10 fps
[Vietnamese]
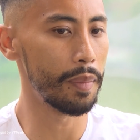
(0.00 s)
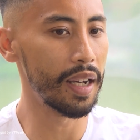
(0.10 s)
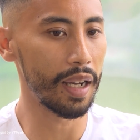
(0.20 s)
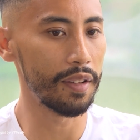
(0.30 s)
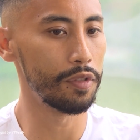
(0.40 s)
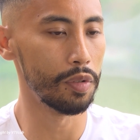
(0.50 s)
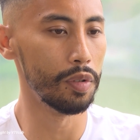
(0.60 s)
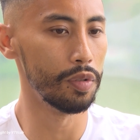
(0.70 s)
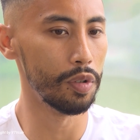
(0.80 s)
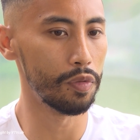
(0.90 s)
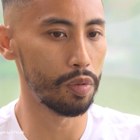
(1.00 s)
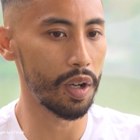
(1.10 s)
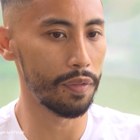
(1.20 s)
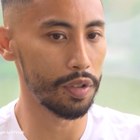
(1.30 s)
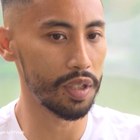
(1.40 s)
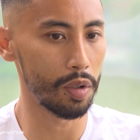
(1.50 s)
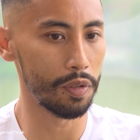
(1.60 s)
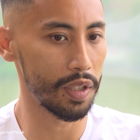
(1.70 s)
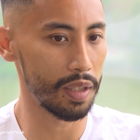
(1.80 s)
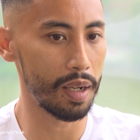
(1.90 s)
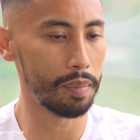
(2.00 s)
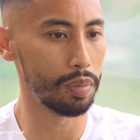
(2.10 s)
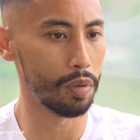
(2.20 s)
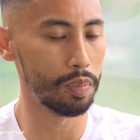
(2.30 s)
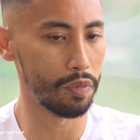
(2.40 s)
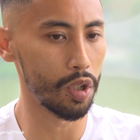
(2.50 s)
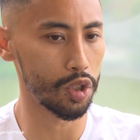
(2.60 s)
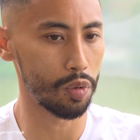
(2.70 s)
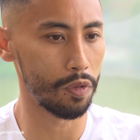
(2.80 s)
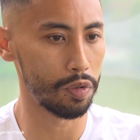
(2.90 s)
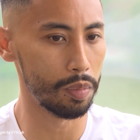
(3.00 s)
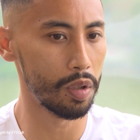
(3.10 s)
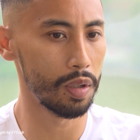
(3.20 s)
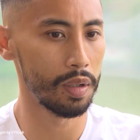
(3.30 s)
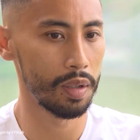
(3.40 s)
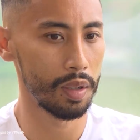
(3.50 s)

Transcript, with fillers: hương của cha mẹ tôi, khoác áo một đội bóng và thi đấu, nó